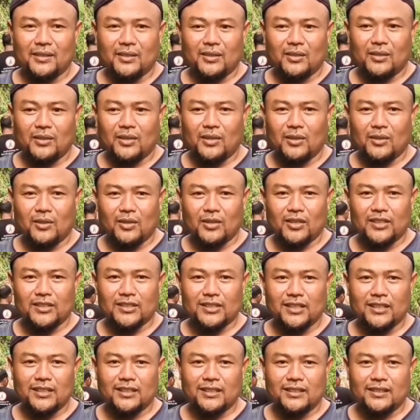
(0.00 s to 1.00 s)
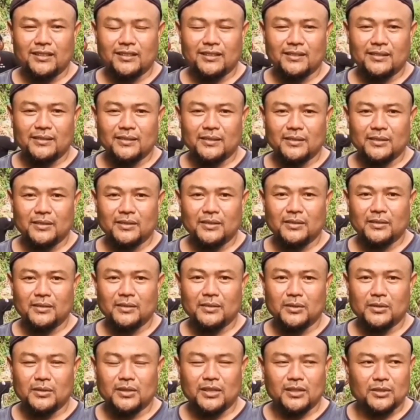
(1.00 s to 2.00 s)
kok diesel
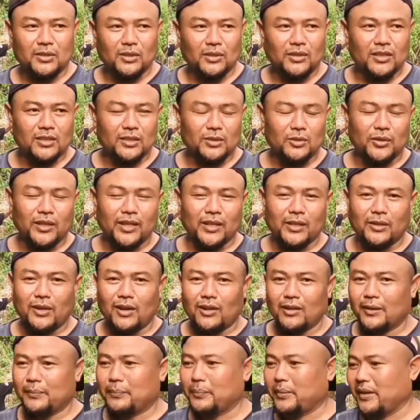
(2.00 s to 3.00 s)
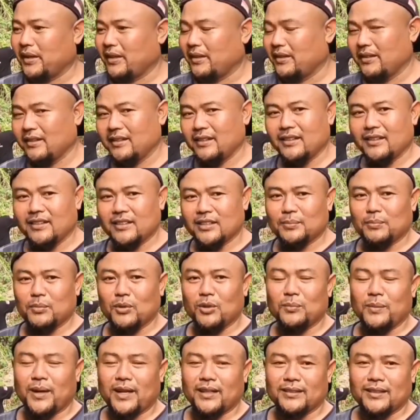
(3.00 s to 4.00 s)
terjun ke sungai kurang lebih 10
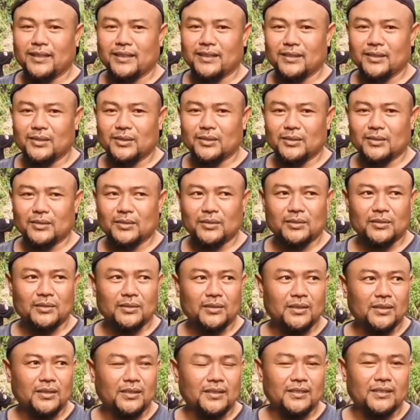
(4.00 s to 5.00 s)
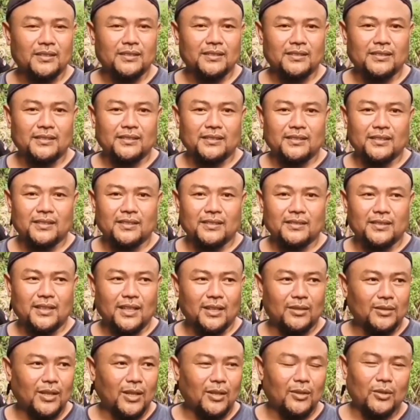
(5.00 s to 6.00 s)
meter itu
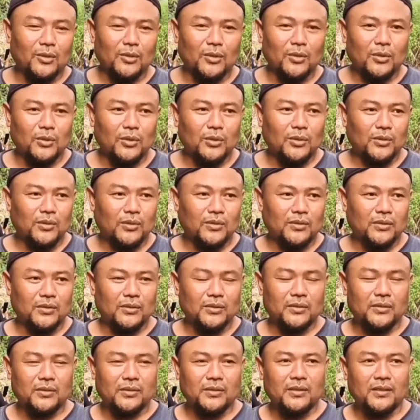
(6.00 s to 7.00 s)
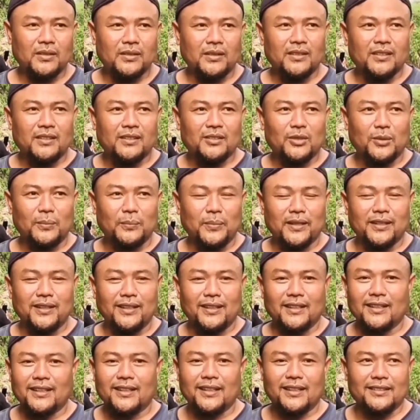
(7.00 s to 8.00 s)
tahu-tahu sopir dan
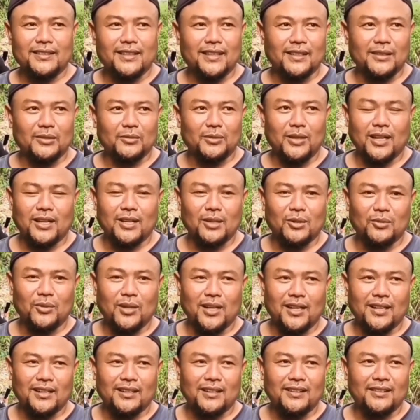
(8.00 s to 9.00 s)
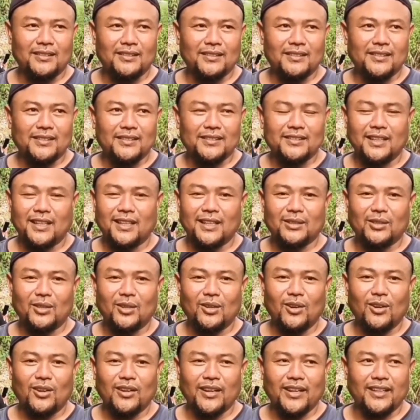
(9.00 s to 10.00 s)
kerennya udah keluar saya
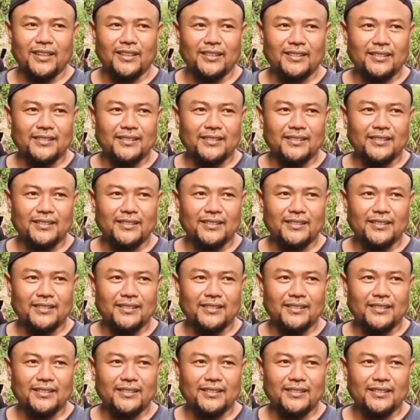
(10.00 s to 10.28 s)
tolongin